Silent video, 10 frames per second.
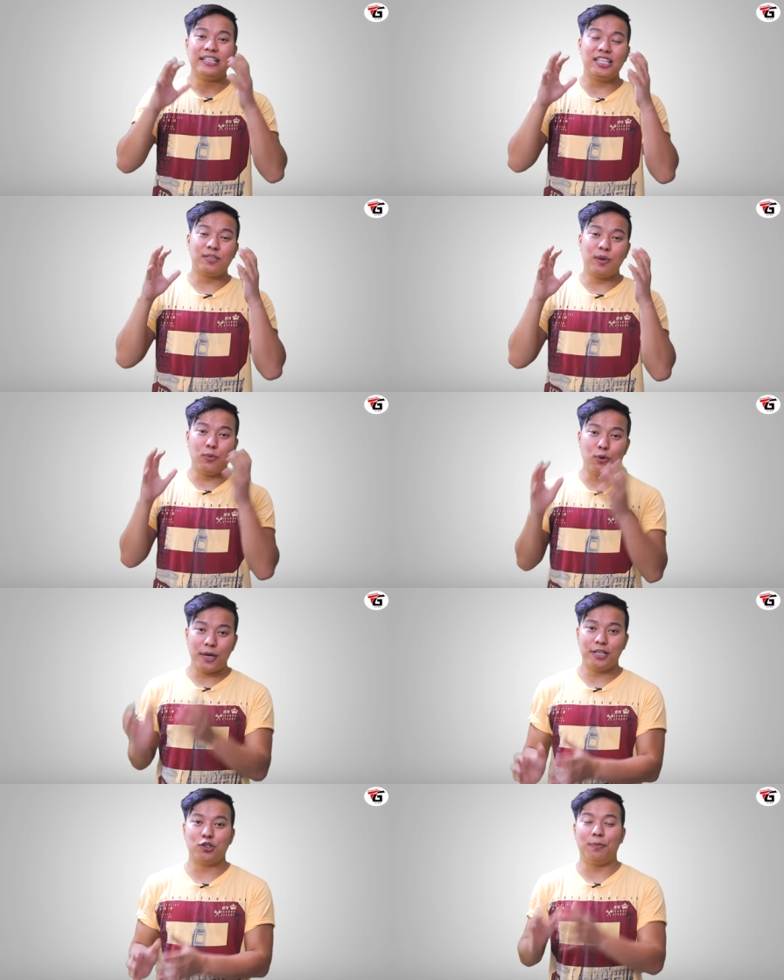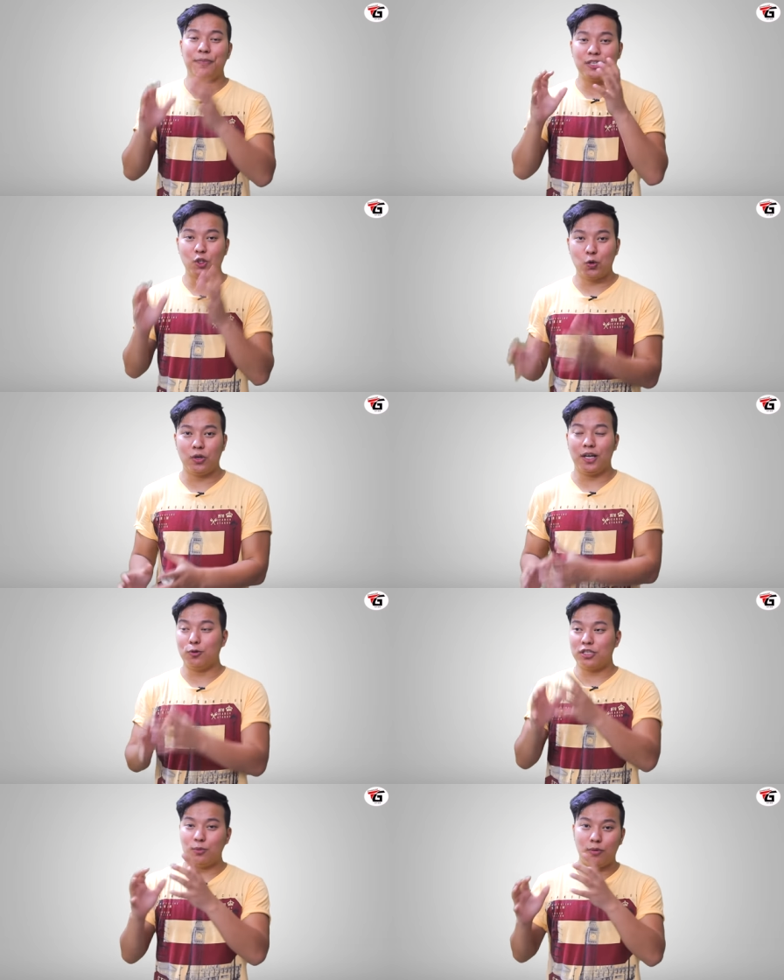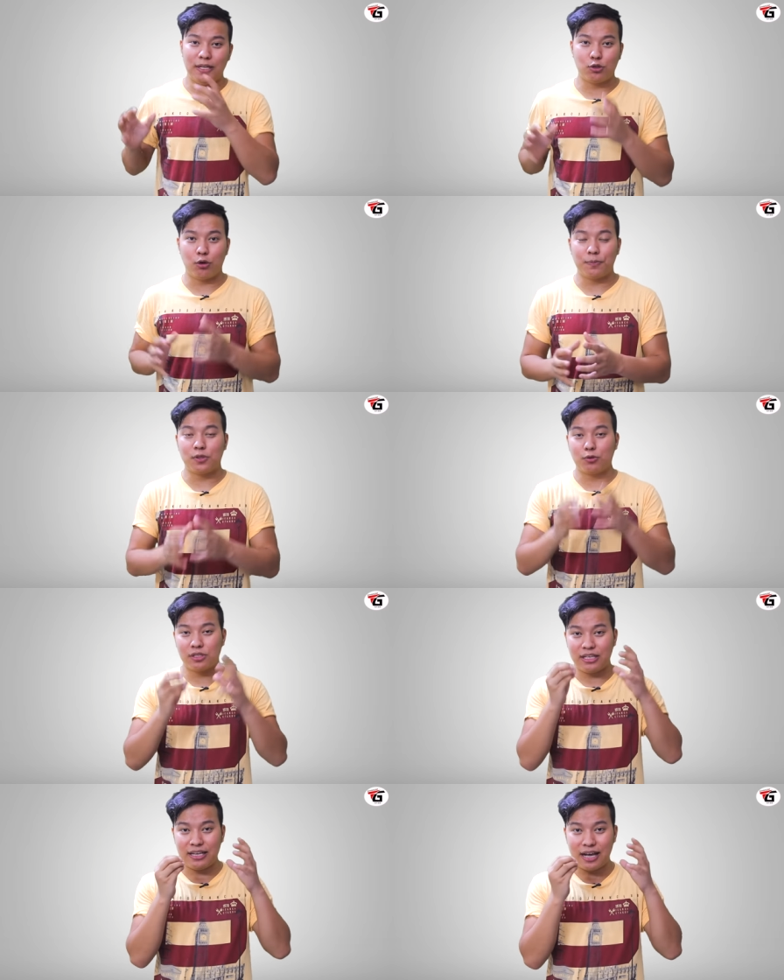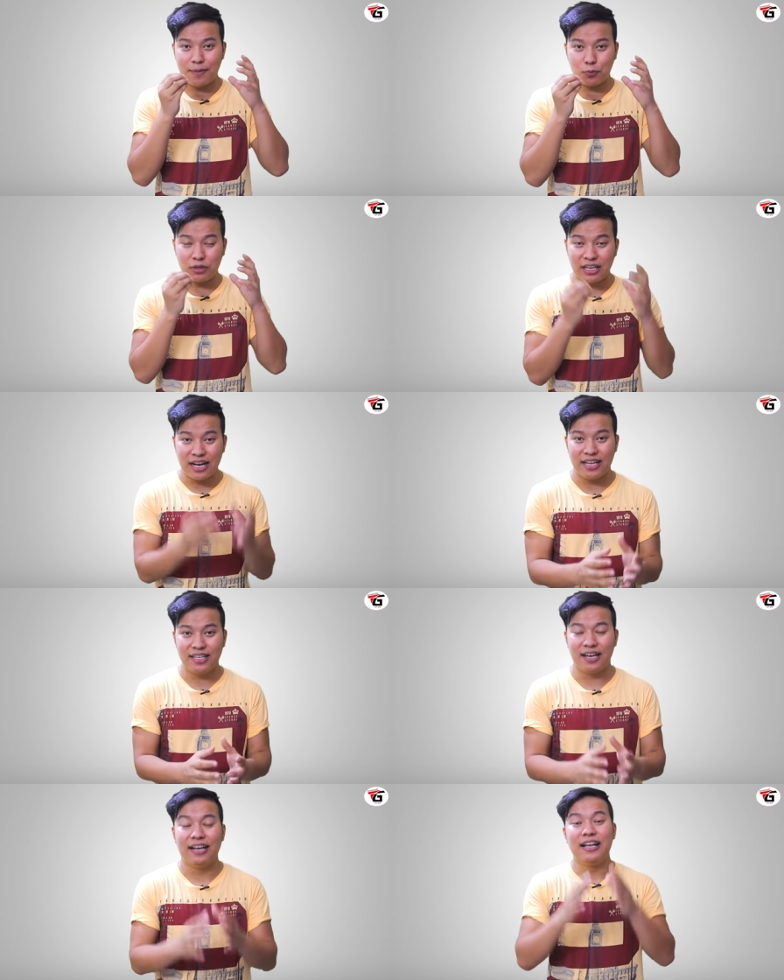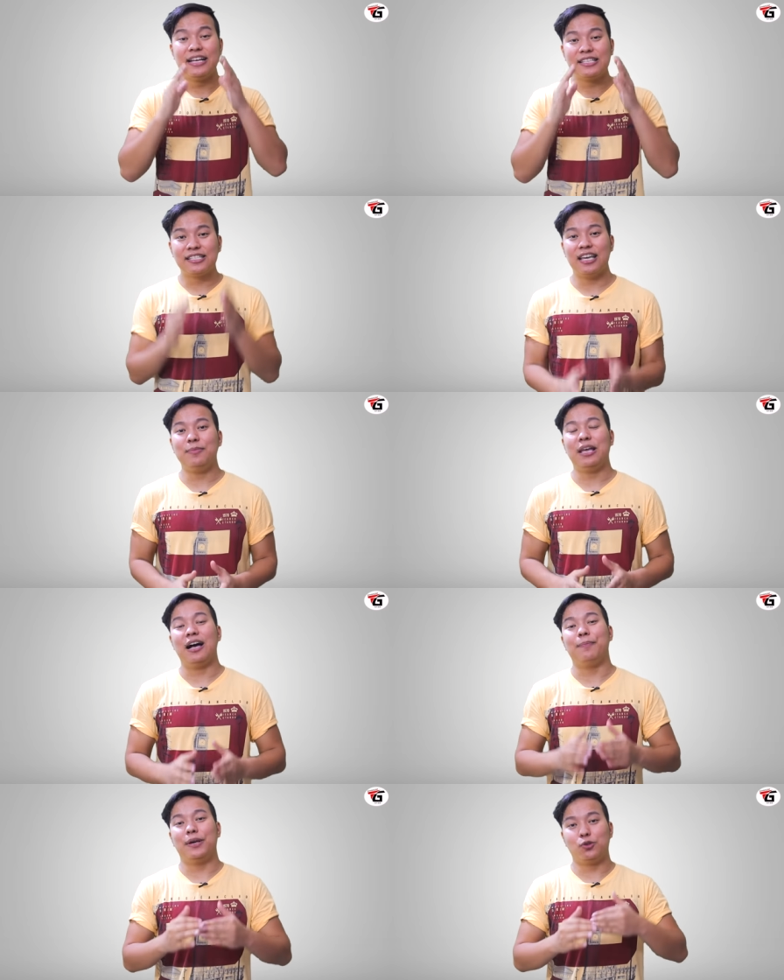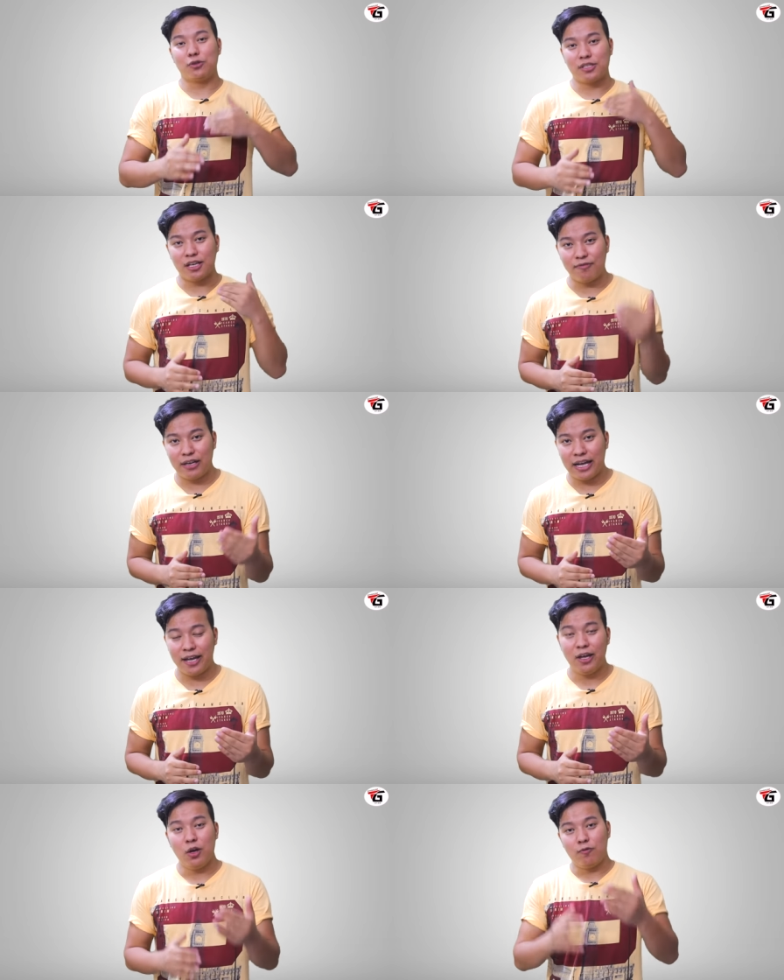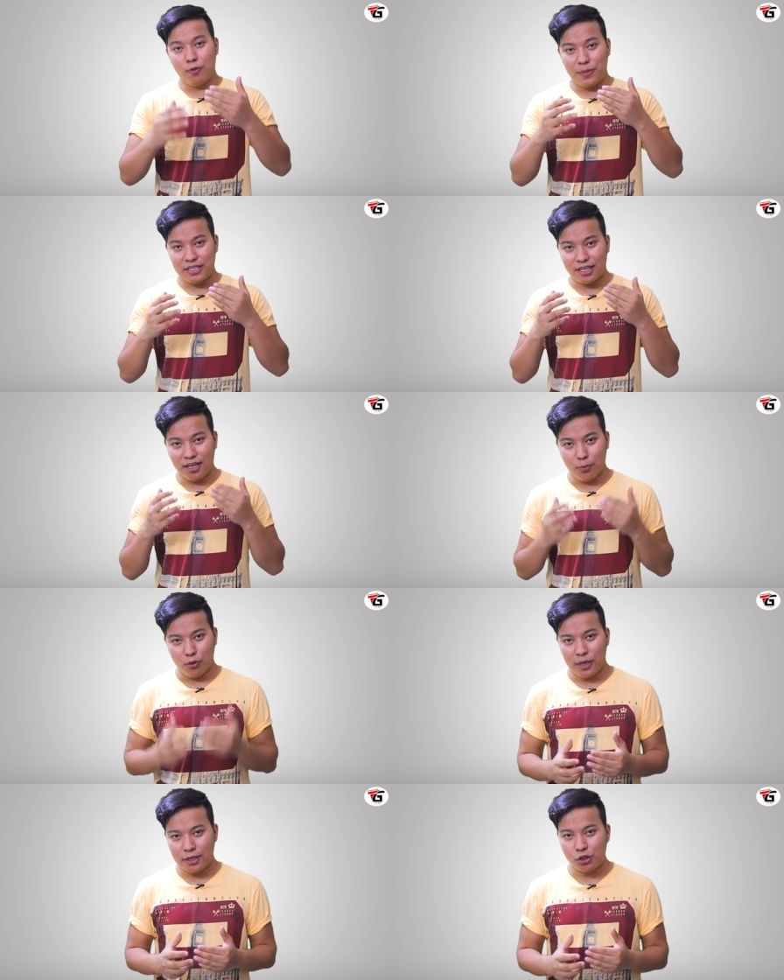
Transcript: जिस भी मोबाइल शॉप में स्टोर है उसी मोबाइल शॉप से उसने आपको दिखा दिया सेम यहाँ पर जो सर्वर है वो बेसिकली मोबाइल